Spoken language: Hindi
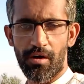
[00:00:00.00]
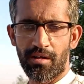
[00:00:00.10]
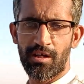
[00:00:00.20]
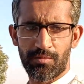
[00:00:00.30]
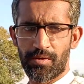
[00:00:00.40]
और
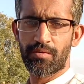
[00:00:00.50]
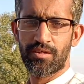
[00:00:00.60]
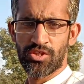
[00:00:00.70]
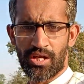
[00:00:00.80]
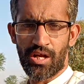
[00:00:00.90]
ईद पे भी
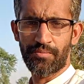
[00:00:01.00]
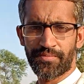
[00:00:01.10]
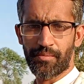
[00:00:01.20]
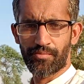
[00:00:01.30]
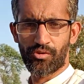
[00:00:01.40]
इन आप
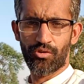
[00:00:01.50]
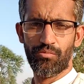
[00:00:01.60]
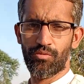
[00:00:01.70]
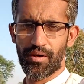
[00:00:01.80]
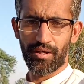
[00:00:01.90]
सबको
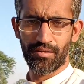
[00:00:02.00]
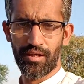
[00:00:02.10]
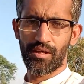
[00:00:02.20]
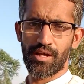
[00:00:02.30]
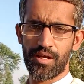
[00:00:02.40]
मुबारक
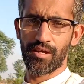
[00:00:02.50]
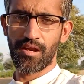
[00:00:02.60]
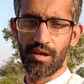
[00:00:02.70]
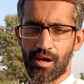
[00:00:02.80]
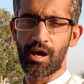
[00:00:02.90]
देंगे
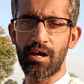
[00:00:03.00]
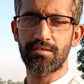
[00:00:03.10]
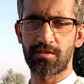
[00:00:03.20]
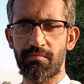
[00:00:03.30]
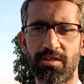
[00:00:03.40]
लेकिन आज
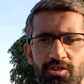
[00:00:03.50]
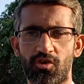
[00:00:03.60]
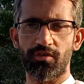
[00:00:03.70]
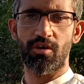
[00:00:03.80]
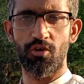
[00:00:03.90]
छब्बीस
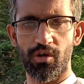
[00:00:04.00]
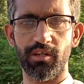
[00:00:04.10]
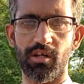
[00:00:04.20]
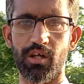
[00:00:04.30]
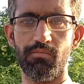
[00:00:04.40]
रोज़ा हो
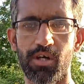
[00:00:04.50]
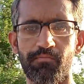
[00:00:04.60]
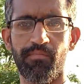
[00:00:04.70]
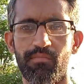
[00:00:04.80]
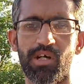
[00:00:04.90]
गया तकरीबन
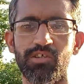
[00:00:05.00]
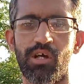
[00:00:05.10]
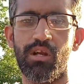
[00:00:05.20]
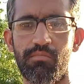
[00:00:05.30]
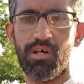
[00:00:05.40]

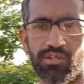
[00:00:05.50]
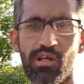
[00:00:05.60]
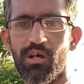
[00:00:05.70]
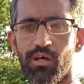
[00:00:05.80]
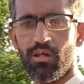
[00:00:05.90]
माशाल्लाह
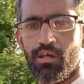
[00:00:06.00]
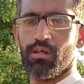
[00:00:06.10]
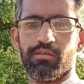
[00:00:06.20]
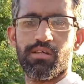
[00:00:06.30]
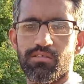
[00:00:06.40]
माशाल्लाह
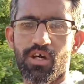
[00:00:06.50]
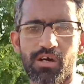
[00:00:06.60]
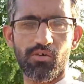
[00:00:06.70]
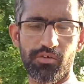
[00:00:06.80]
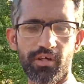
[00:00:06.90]
तीन
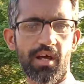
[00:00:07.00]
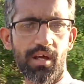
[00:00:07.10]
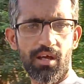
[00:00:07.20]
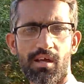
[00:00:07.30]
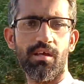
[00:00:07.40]
चार रोज़े
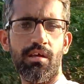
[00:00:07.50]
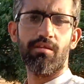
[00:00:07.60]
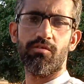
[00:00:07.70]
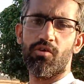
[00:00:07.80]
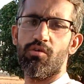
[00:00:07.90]
रह गए हैं
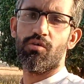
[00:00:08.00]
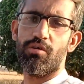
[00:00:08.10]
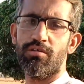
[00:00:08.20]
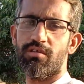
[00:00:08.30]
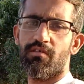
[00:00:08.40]
तो
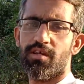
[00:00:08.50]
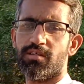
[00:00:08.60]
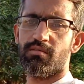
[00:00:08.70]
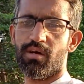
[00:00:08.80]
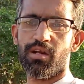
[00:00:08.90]
इसी
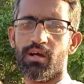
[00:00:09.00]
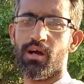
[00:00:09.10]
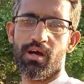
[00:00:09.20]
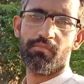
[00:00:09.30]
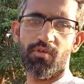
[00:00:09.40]
वजह से मैंने
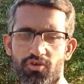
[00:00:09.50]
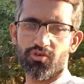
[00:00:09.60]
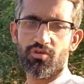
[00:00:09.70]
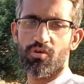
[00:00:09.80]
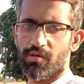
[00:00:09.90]
कहा आप
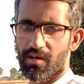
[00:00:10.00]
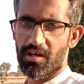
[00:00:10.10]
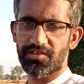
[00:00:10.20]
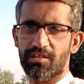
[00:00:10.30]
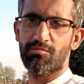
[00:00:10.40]
दोस्तों को
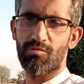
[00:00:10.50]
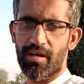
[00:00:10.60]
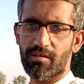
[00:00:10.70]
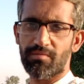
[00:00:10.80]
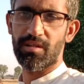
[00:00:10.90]
एडवांस ईद
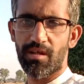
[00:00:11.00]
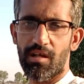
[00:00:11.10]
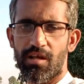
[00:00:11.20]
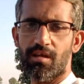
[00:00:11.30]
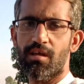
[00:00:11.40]
मुबारक भी दे
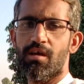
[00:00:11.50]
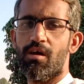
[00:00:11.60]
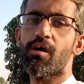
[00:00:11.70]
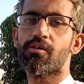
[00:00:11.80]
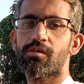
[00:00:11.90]
लें
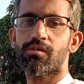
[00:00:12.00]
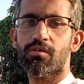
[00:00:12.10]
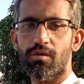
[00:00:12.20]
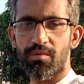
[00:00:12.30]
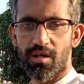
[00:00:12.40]
और रोज़ों
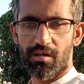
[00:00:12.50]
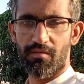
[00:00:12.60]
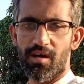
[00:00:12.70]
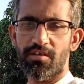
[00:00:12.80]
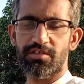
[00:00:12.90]
के भी
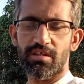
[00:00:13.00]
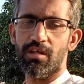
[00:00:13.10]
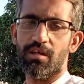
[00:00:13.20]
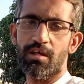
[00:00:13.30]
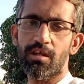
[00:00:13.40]
एडवांस
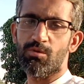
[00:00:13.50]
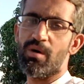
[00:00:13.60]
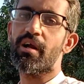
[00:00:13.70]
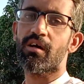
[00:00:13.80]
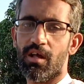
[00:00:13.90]
ईद
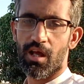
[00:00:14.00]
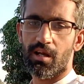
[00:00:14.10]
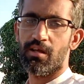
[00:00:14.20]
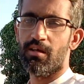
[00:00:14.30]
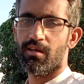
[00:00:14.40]
मुबारक कह
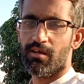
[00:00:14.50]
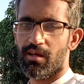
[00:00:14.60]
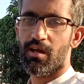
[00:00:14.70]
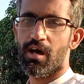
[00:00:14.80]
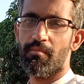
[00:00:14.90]
लें
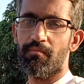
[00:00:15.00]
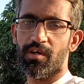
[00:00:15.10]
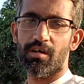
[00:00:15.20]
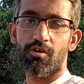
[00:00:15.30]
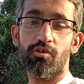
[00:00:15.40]
कि आप
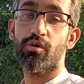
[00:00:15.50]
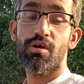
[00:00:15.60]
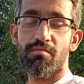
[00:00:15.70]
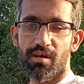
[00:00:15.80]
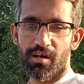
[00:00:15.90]
रोज़ों
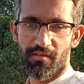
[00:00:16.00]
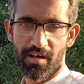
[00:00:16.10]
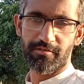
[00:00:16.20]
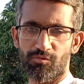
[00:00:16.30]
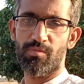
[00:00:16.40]
की भी
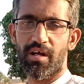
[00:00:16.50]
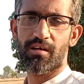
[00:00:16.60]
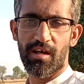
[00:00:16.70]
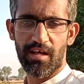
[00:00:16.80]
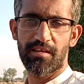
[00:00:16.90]
एडवांस
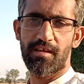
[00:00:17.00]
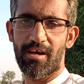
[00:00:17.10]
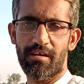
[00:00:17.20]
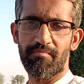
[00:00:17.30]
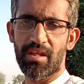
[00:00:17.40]
मुबारक कह दें
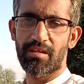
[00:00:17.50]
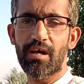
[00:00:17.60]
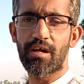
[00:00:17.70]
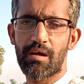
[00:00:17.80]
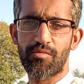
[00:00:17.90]
यार
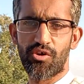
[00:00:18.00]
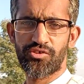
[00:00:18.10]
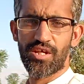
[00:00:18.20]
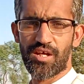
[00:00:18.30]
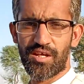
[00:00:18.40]
ताकि आप
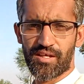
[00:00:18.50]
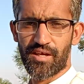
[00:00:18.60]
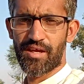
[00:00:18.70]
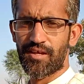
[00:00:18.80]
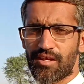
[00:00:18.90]
दोस्त ये ना
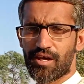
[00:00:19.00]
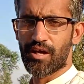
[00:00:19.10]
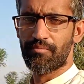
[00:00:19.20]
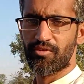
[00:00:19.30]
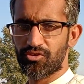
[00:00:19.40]
कहें कि यार
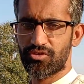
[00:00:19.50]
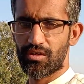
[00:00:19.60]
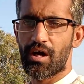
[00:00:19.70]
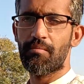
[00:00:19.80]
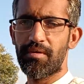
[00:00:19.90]
आप दोस्त
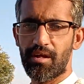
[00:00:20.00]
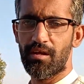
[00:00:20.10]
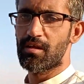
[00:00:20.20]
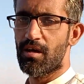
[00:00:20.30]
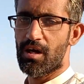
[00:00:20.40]
आपने
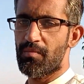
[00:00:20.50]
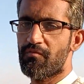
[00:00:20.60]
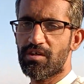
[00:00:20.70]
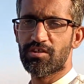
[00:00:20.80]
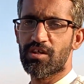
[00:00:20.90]

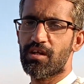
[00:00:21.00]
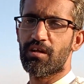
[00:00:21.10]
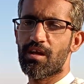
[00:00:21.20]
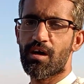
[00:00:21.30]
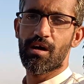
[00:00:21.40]
हमें विश नहीं
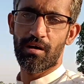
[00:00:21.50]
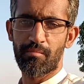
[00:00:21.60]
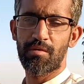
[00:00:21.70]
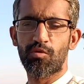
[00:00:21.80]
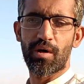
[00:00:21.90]
किया
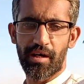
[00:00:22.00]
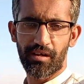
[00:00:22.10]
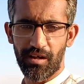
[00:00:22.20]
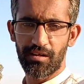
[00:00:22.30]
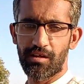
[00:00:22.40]
हमें
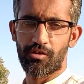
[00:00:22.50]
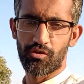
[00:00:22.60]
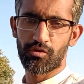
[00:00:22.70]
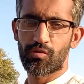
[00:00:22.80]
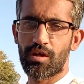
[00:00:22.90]
मुबारक नहीं दी
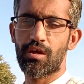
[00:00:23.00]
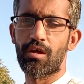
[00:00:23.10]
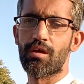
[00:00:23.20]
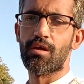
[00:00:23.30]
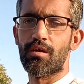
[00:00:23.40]
रोज़ों
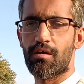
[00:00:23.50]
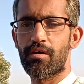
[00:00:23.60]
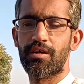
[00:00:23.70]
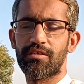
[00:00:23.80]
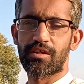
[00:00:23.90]
की
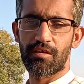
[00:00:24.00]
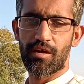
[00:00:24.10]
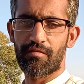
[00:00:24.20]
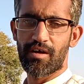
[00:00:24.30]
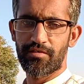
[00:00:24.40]
और ईद की
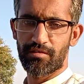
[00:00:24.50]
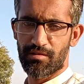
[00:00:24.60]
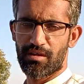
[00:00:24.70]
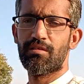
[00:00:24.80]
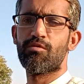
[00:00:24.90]
एडवांस
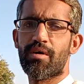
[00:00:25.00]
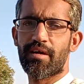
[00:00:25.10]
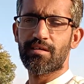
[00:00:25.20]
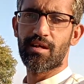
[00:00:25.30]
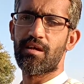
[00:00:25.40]
ईद
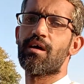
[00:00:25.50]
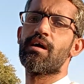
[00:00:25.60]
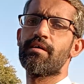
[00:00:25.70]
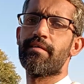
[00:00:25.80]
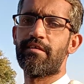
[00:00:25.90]
मुबारक नहीं
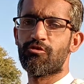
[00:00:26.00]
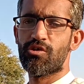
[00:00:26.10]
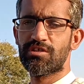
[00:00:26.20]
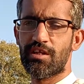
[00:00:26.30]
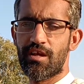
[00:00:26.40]
कहा तो
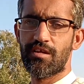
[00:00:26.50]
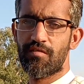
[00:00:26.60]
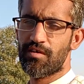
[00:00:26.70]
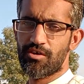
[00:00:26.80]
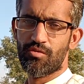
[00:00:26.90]
इसलिए
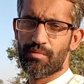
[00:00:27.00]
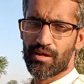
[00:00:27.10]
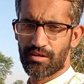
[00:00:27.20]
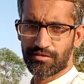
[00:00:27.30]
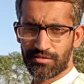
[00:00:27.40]
ये वीडियो
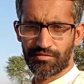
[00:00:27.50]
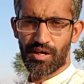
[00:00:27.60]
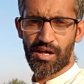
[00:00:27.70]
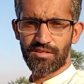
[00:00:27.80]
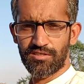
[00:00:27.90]
मैं इस
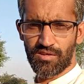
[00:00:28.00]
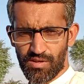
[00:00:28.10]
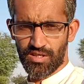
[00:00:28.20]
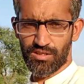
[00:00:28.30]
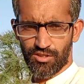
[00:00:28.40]
आज इसी
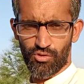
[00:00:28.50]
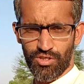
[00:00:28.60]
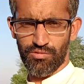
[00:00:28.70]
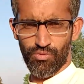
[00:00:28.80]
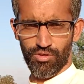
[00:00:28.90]
वजह से
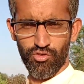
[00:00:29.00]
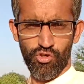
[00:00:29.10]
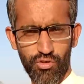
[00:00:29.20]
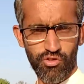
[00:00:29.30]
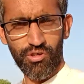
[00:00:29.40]
थोड़ी सी
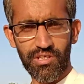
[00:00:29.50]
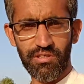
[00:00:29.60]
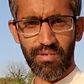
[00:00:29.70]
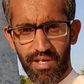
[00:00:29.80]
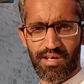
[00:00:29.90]
छो, छोटी
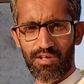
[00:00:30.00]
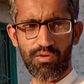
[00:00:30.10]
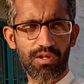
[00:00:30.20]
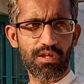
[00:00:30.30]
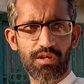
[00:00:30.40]
सी बना रहा
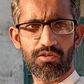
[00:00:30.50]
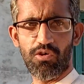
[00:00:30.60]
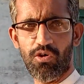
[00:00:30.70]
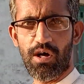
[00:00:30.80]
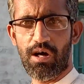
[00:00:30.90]
हूँ
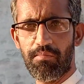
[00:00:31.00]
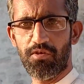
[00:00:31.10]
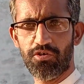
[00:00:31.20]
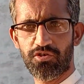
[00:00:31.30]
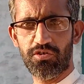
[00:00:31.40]
तो आप
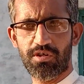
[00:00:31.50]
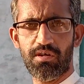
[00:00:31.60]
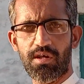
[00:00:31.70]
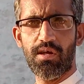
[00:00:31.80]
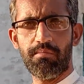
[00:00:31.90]
दोस्तों से
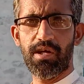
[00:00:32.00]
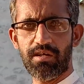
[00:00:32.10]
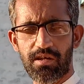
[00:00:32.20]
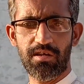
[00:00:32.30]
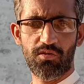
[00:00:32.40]

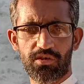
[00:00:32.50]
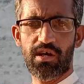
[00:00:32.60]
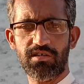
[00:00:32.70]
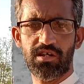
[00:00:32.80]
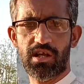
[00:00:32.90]
मेरी यही
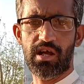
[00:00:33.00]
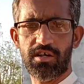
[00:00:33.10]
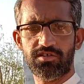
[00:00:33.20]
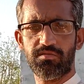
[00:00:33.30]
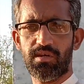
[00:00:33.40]
गुजारिश है
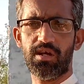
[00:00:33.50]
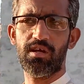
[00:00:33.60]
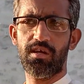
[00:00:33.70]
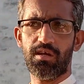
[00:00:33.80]
लास्ट में